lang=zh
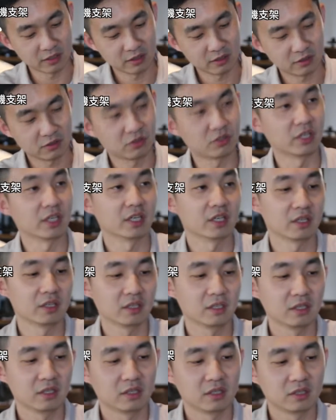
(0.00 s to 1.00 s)
对对，
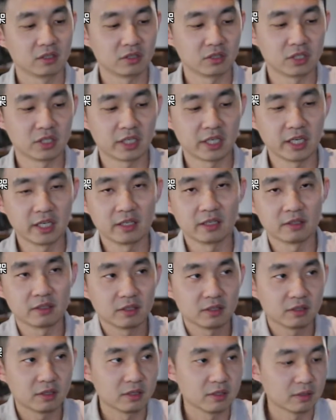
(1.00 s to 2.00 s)
就是你可以。
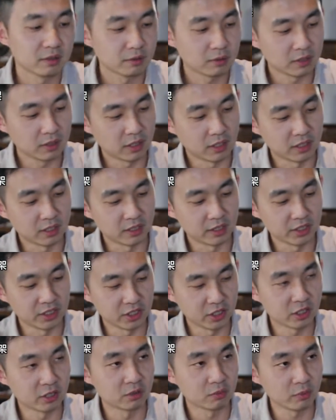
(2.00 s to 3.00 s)

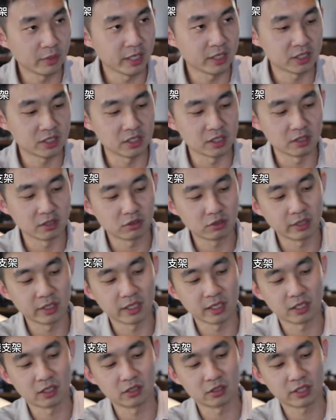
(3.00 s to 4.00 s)
移动位置，
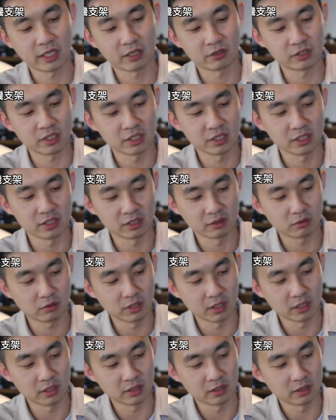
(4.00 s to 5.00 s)
对，然后调整你，
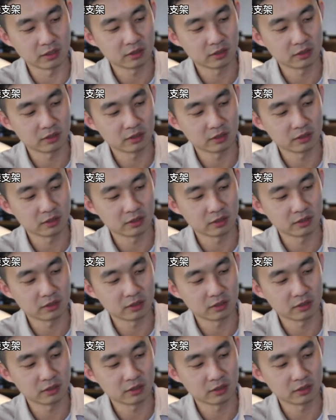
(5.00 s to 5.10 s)
呃